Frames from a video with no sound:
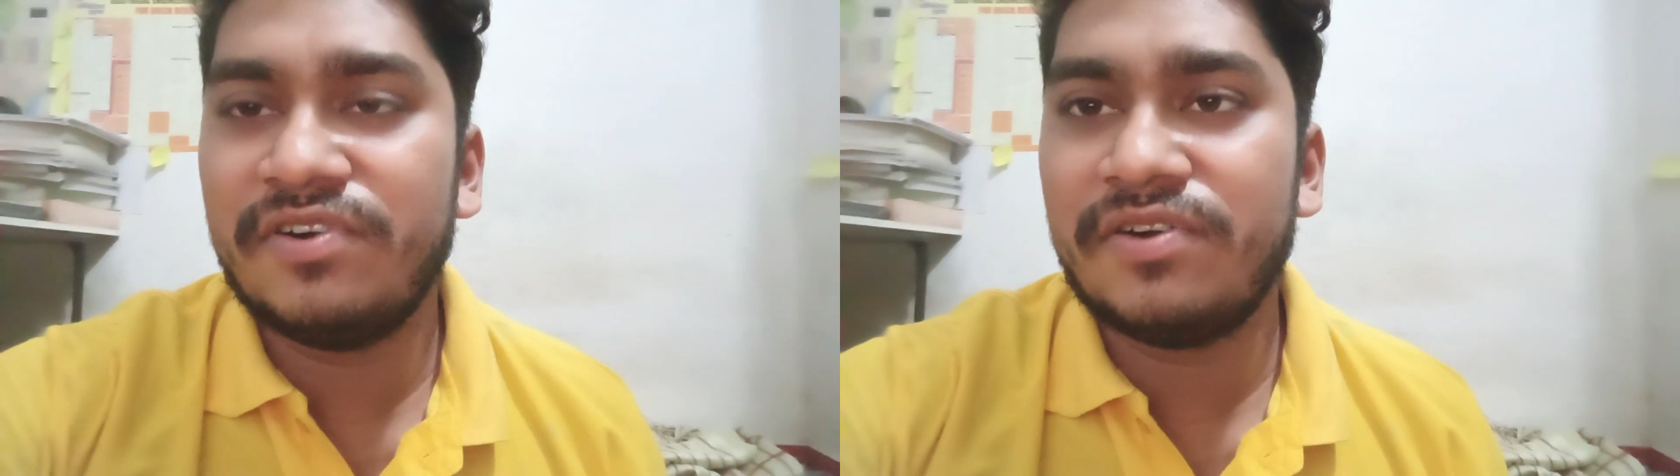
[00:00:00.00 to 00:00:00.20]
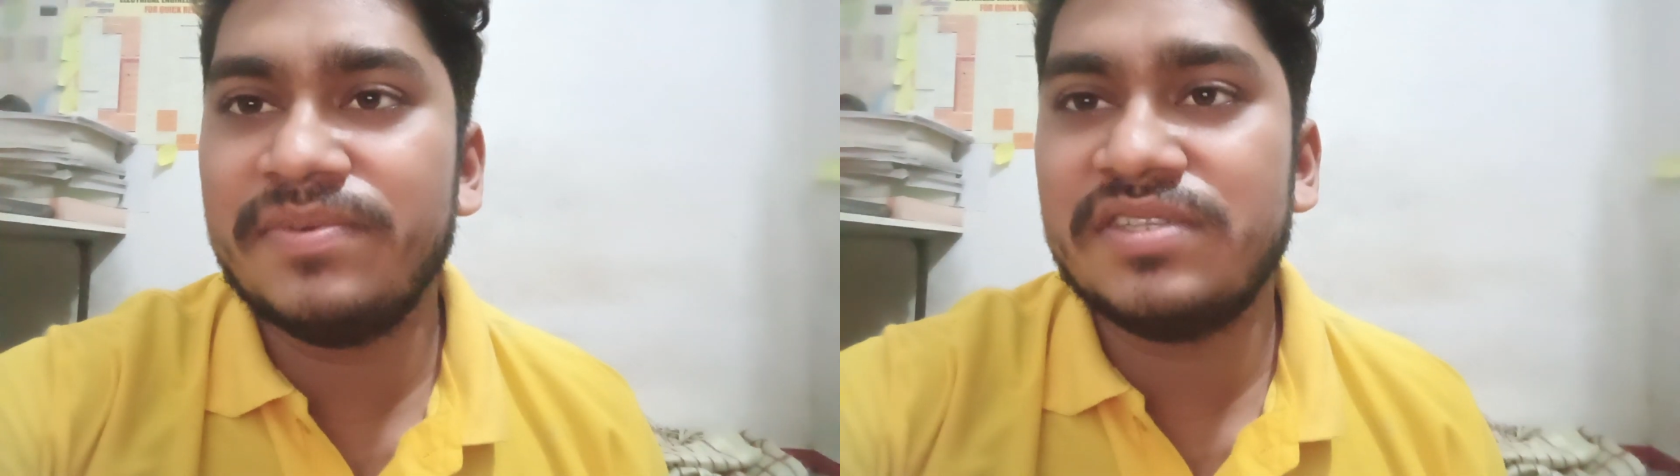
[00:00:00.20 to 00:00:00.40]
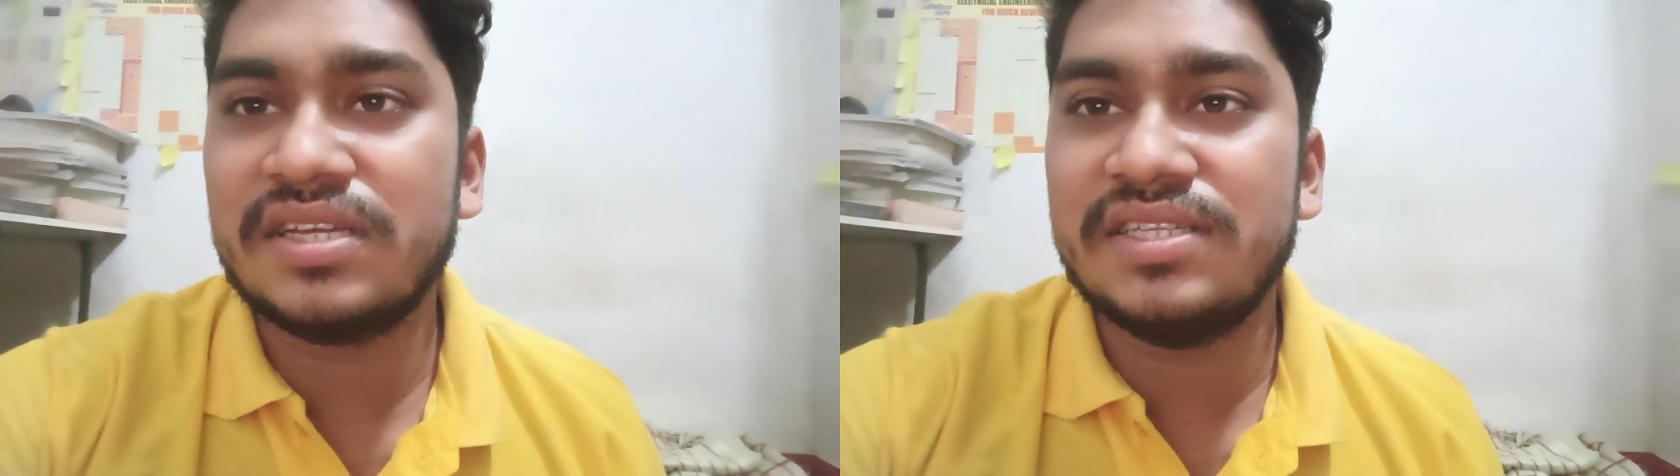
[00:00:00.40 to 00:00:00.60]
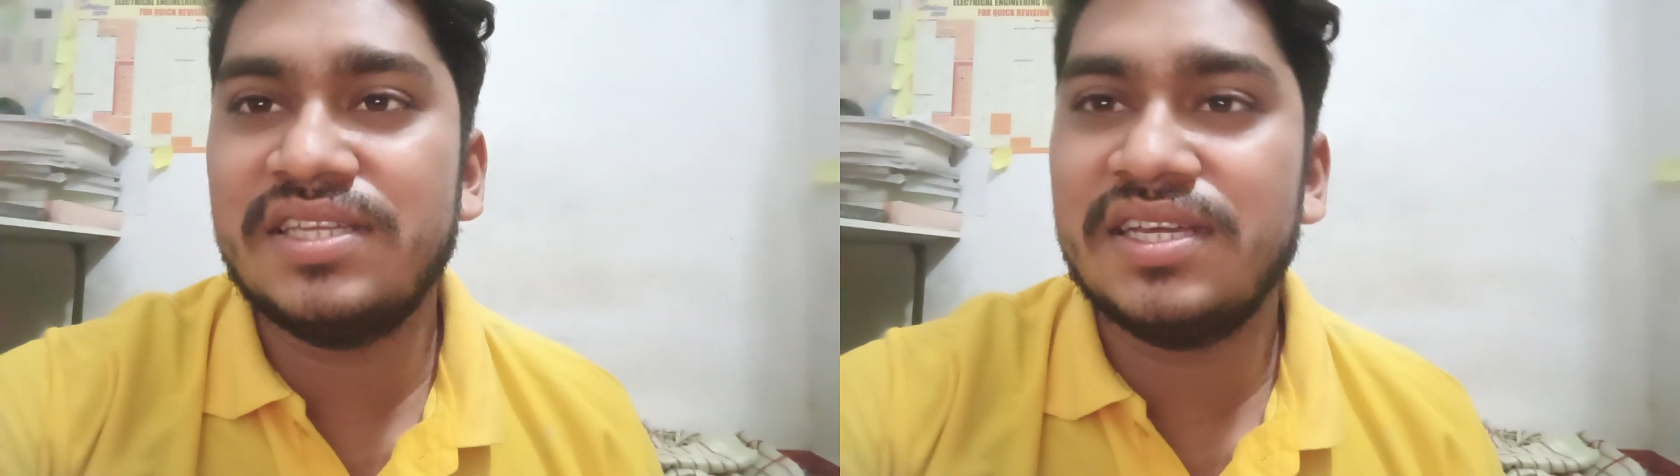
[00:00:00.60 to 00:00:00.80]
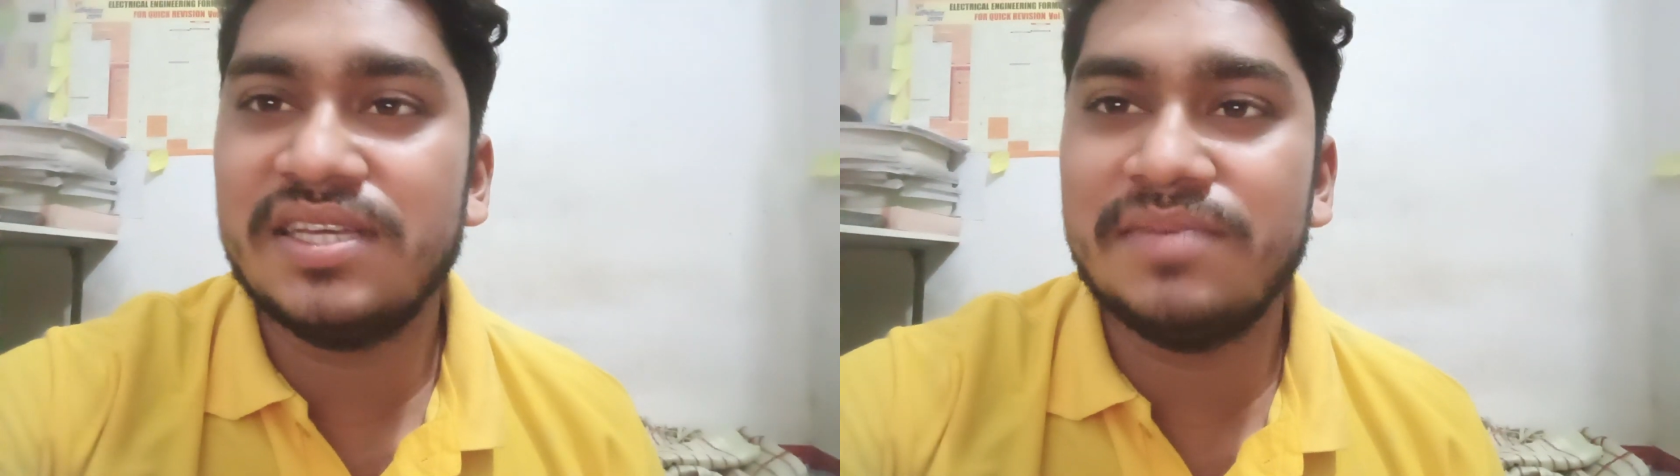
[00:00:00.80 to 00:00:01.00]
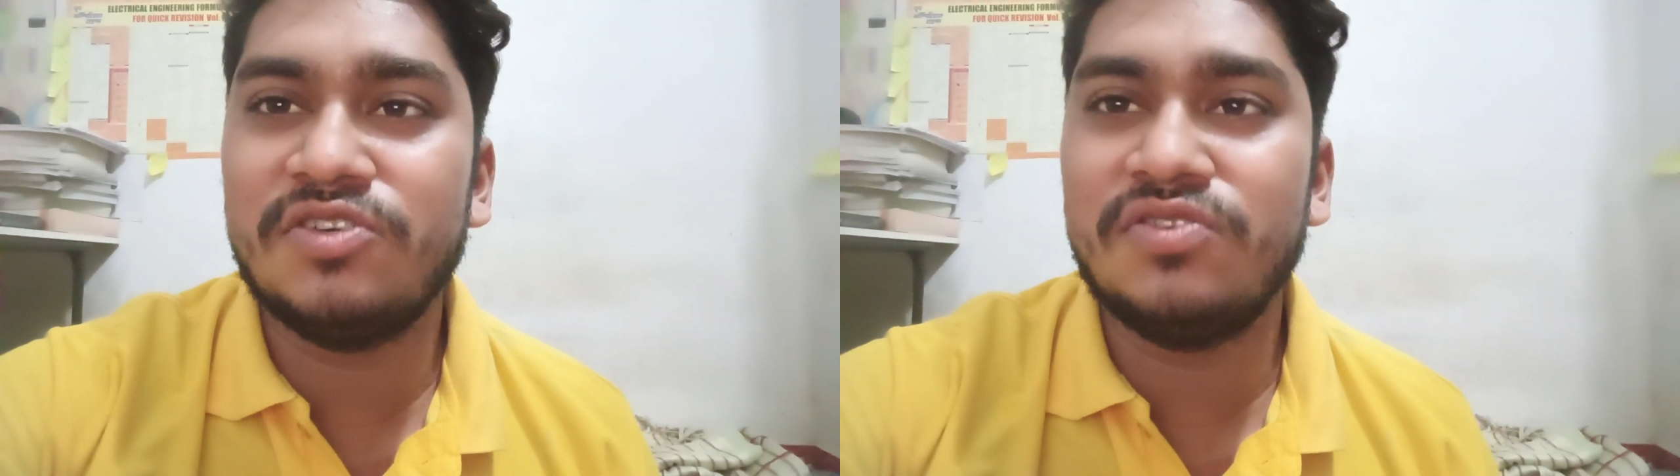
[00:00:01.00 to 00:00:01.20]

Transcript: इन्फॉर्मेशन कैसी लगी आप